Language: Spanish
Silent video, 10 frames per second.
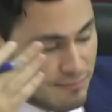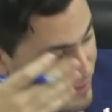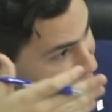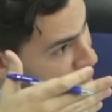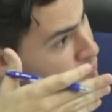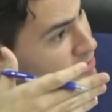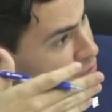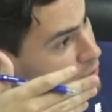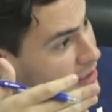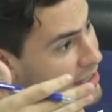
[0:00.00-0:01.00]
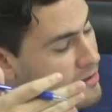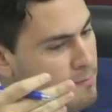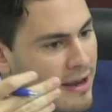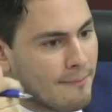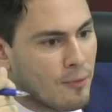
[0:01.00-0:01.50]
Presenté un proyecto de
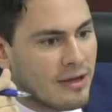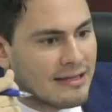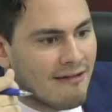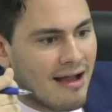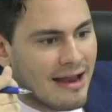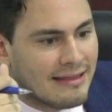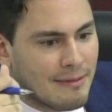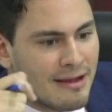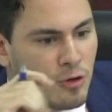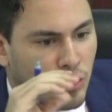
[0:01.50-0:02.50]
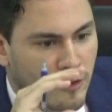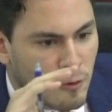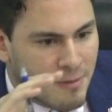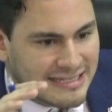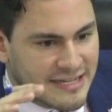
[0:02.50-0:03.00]
ley para poder trabajar el tema del
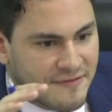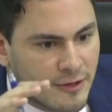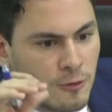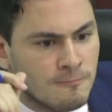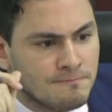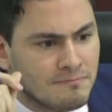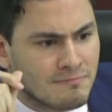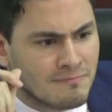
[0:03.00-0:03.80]
corredor pacífico,